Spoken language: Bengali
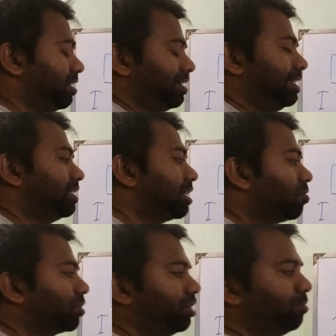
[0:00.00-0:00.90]
টেন্সে
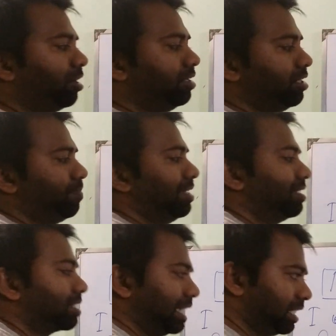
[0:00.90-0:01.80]
করতে বলে যে
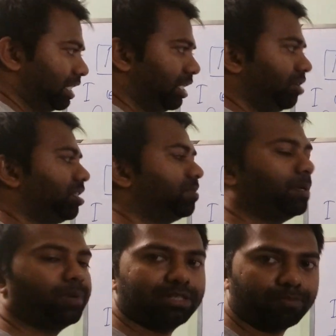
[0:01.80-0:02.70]
প্রেজেন্ট কন্টিনিউয়াস বা
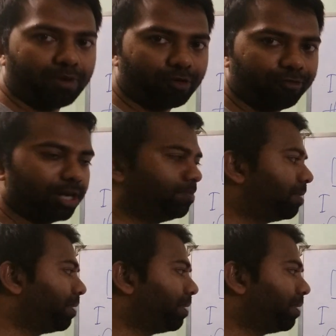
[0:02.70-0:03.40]
প্রেজেন্ট পারফেক্ট বা